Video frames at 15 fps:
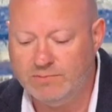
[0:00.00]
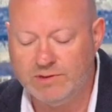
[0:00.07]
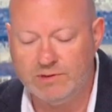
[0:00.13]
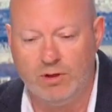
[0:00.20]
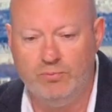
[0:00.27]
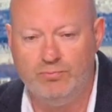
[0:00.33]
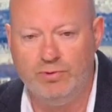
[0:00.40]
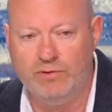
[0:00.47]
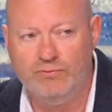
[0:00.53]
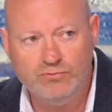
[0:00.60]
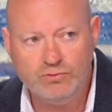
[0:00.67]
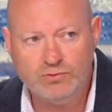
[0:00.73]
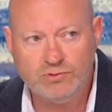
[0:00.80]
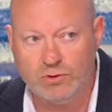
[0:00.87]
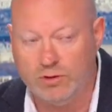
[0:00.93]
mais ça aurait pu être
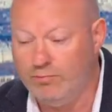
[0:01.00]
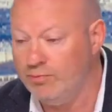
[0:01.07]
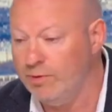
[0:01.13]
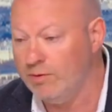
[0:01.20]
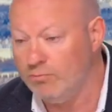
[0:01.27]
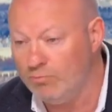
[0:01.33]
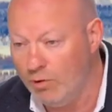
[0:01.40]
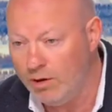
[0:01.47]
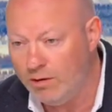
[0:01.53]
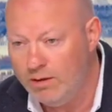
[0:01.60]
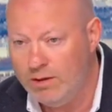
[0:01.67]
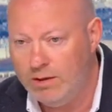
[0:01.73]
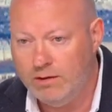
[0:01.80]
vous, ça aurait pu être moi,